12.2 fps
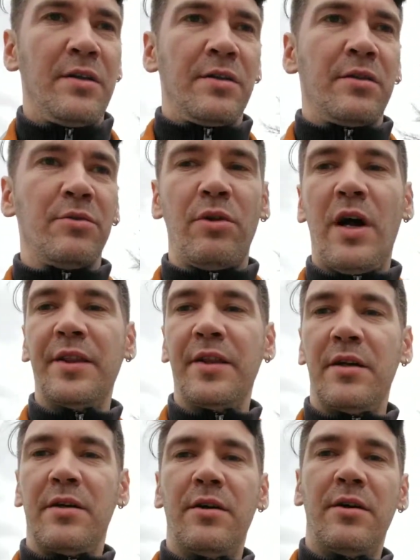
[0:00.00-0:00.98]
Ну
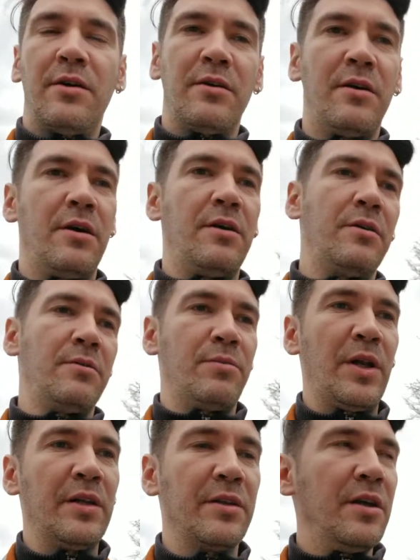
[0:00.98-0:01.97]
ладно,
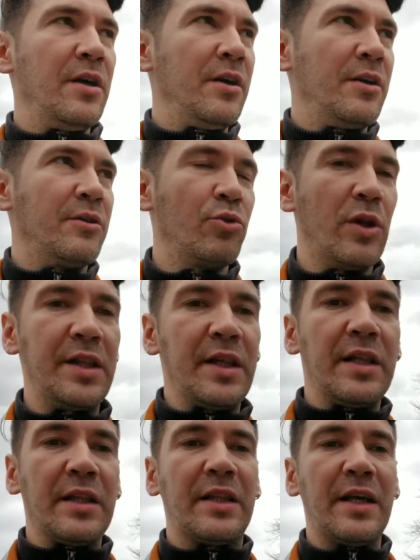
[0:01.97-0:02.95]
блин, ну
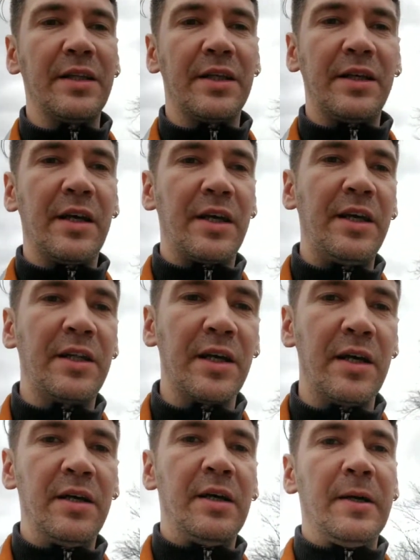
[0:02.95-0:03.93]
ладно, антенки
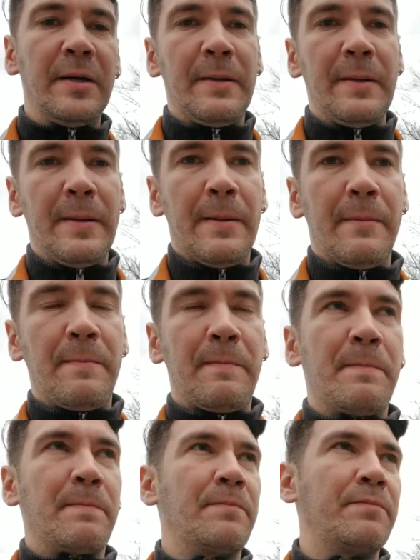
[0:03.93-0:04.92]
какие-то,
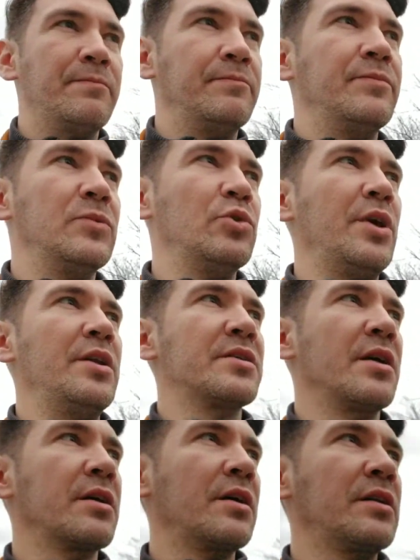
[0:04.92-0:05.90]
ну я не
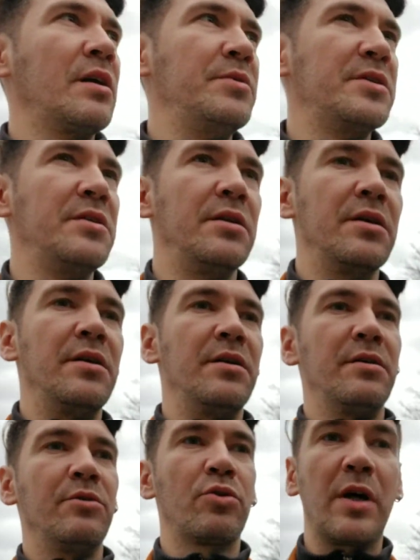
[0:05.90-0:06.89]
знаю, как это объяснить.
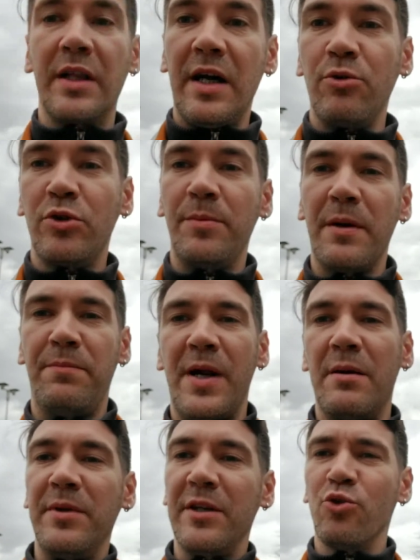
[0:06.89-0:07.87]
Но ну, когда у тебя
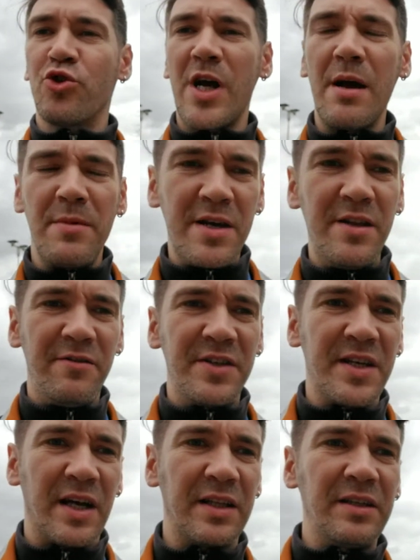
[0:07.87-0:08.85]
прям над душами они
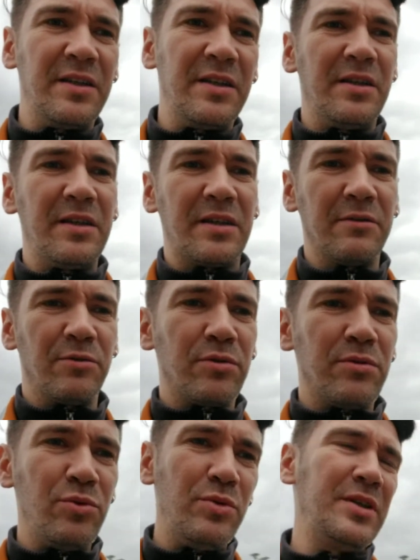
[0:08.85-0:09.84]
висят, и, и это
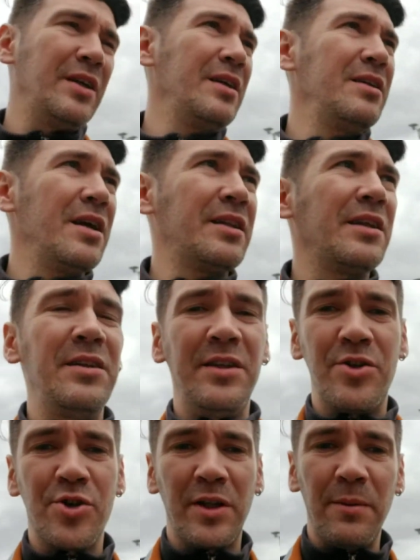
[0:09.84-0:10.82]
вот, ну я не это
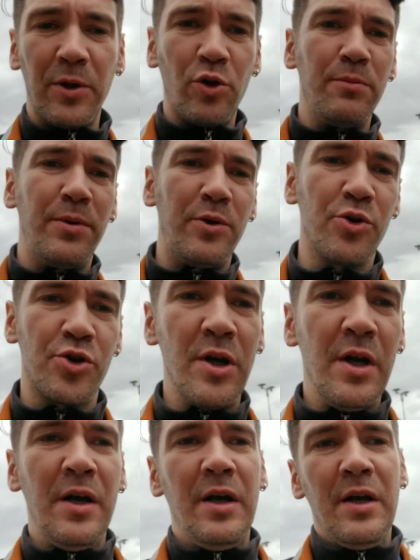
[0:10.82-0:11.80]
дичь. И ты потом берешь
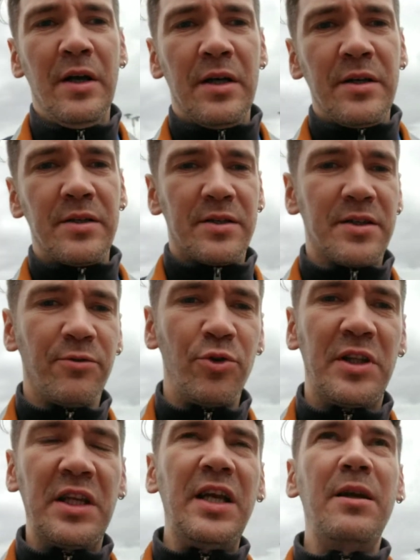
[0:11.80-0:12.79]

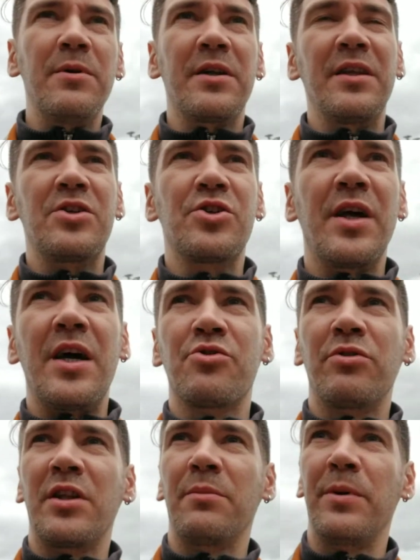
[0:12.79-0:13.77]
свой триммер, начинаешь
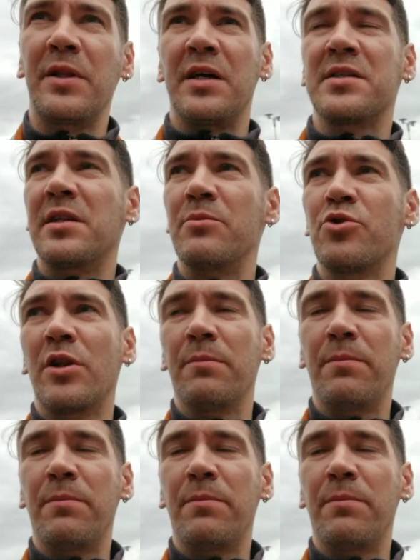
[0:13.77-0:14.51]
вот это пытаться там что-то